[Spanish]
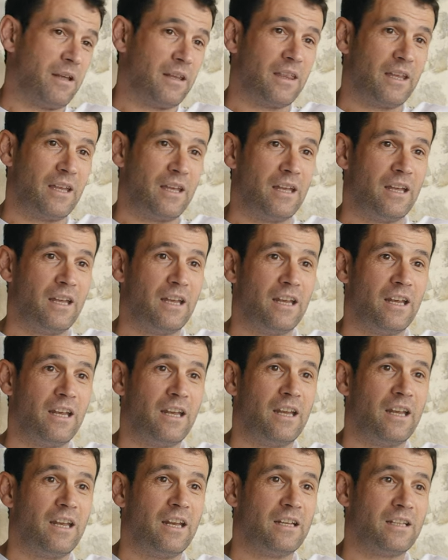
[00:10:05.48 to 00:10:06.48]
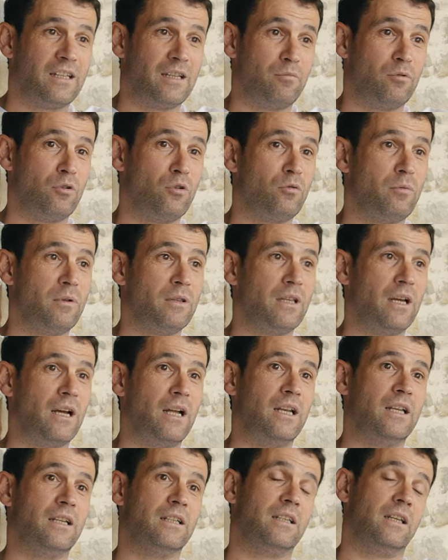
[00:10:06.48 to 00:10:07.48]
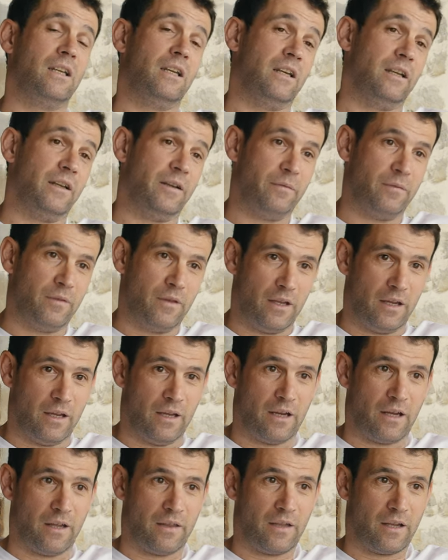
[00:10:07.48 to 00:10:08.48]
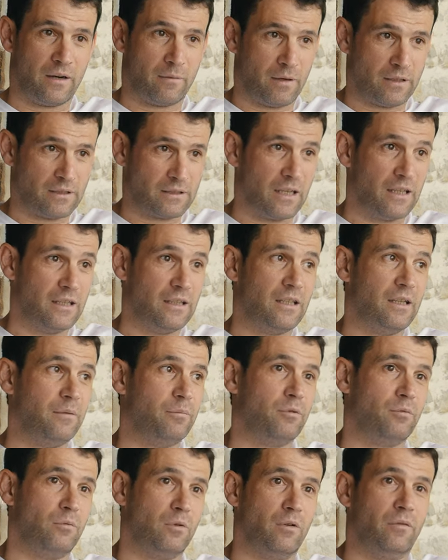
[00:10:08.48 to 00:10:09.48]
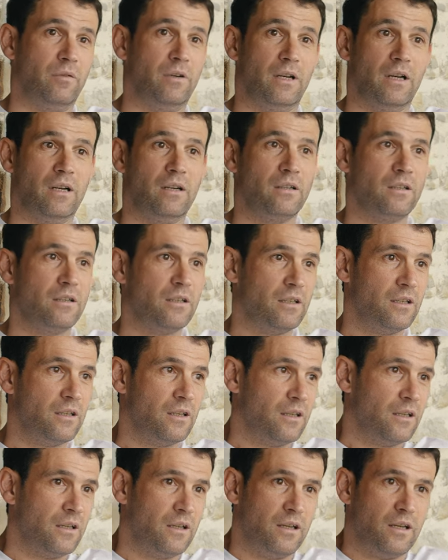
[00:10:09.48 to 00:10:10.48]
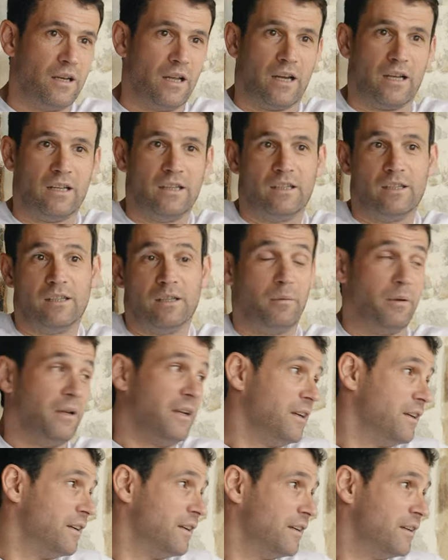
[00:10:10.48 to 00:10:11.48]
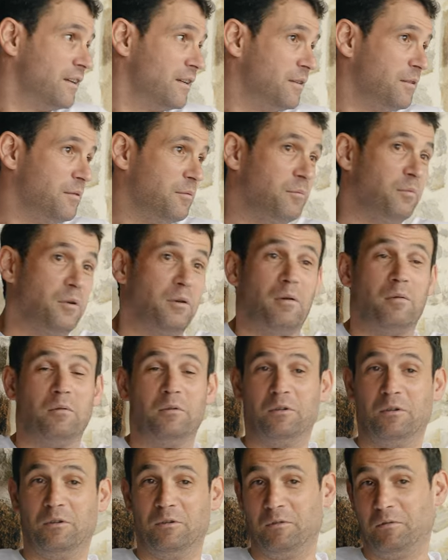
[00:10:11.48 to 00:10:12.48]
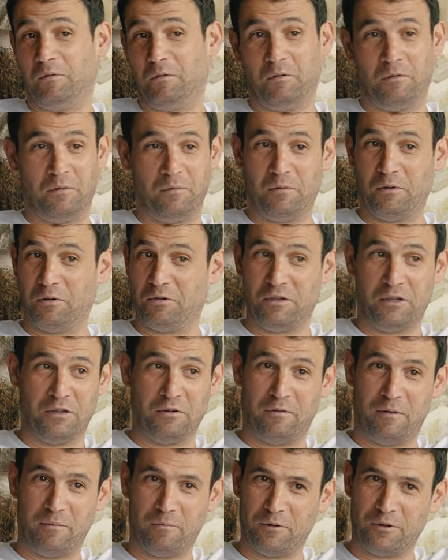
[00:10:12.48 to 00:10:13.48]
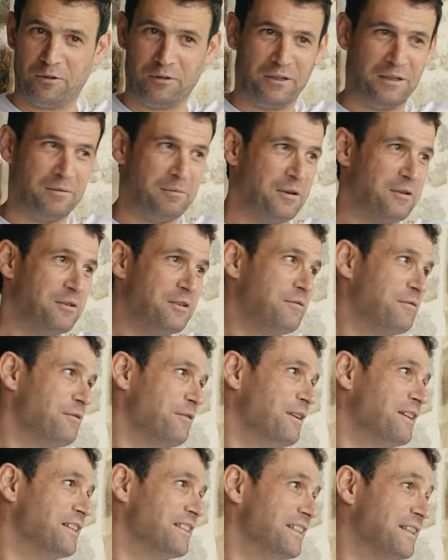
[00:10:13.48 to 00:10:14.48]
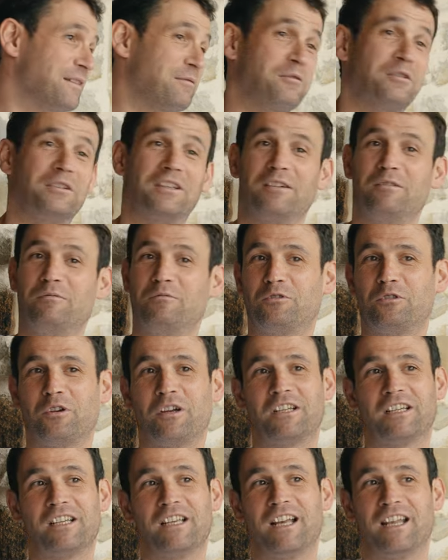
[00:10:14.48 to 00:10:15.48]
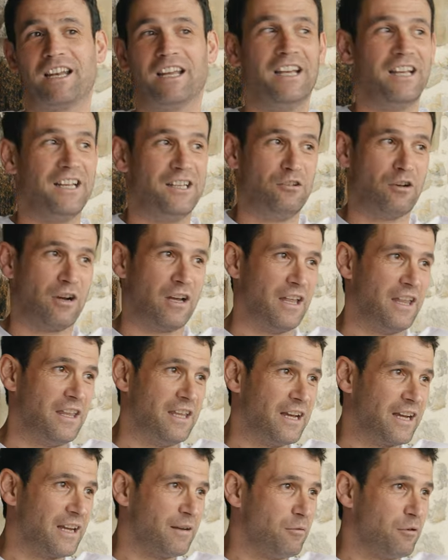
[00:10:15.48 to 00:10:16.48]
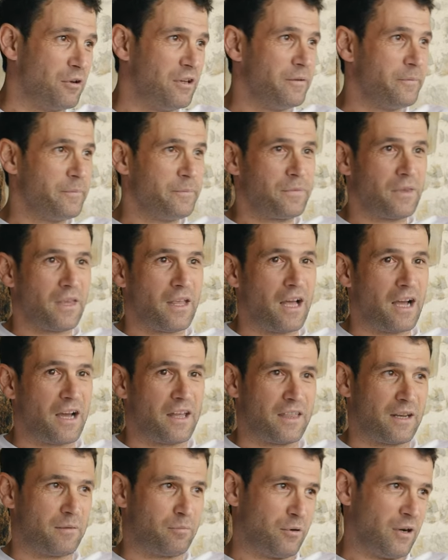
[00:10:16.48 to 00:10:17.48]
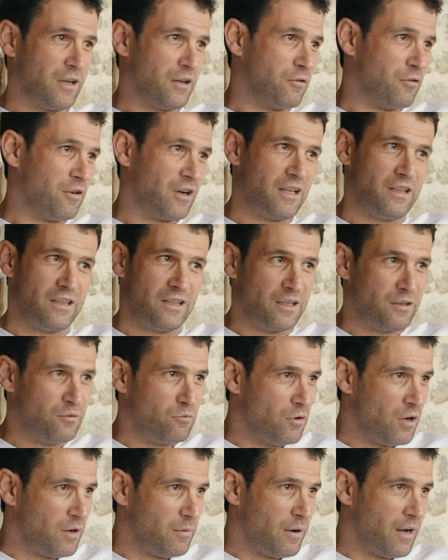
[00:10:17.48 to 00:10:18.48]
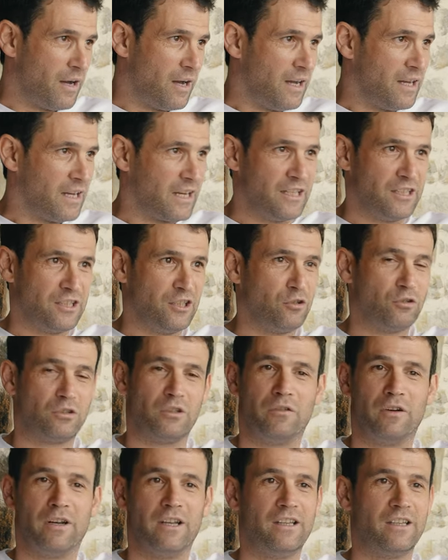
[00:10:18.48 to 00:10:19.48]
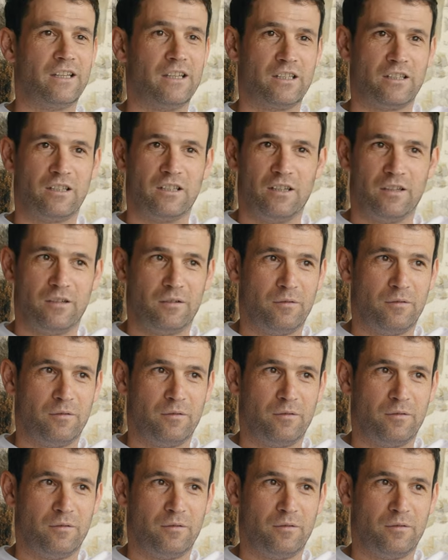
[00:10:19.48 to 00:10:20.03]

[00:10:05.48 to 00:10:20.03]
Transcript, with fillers: a hacer ese tipo de documentales, de, cazar bastante, pues bueno, al final la gente te ve. Pero yo ni me considero famoso, ni menor influencer, tampoco tengo mucho que enseñar. Yo cada día que voy a cazar por ahí con gente nueva y sitios diferentes,